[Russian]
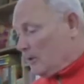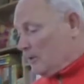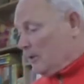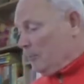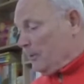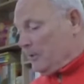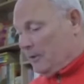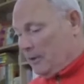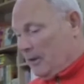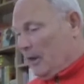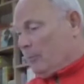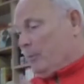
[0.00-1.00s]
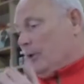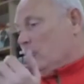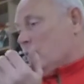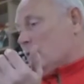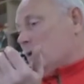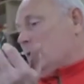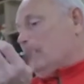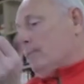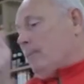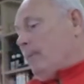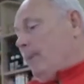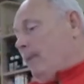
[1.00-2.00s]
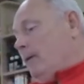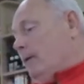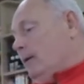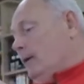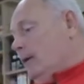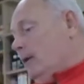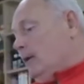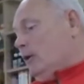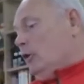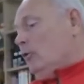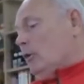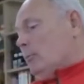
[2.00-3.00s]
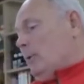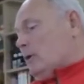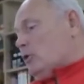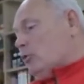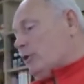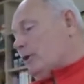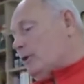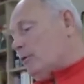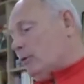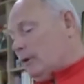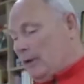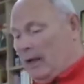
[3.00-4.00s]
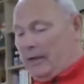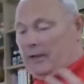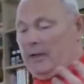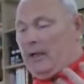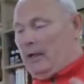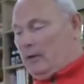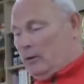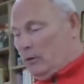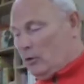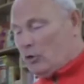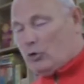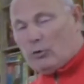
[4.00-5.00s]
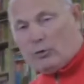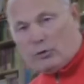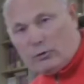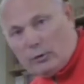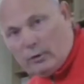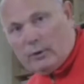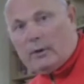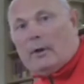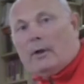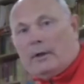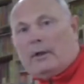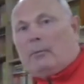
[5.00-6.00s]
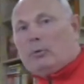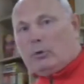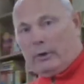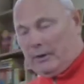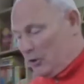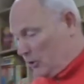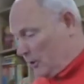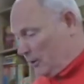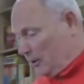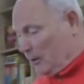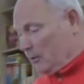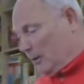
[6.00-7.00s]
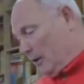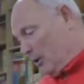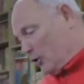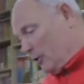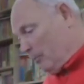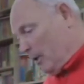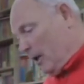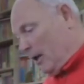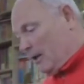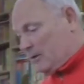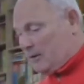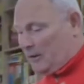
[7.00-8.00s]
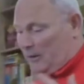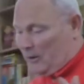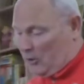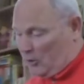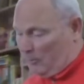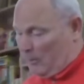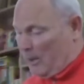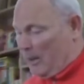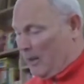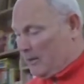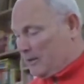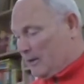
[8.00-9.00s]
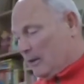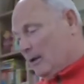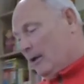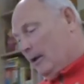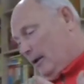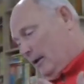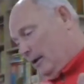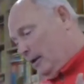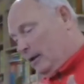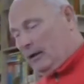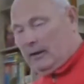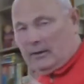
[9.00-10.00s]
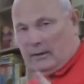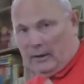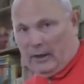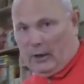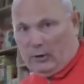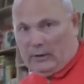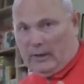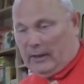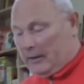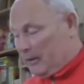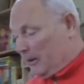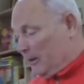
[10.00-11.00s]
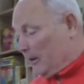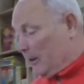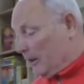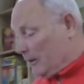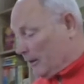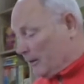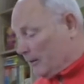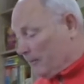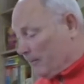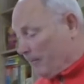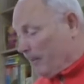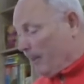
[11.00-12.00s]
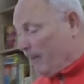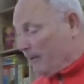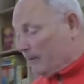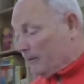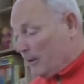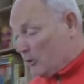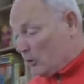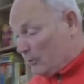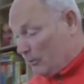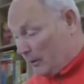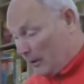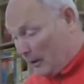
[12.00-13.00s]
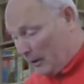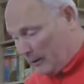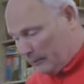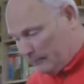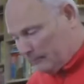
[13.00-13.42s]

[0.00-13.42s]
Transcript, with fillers: слепить как придется. Ну вот послушайте, вот как я чувствую. Я буду, конечно, там ошибаться, не ошибаться. И сыграю так и так. Значит, вот такая.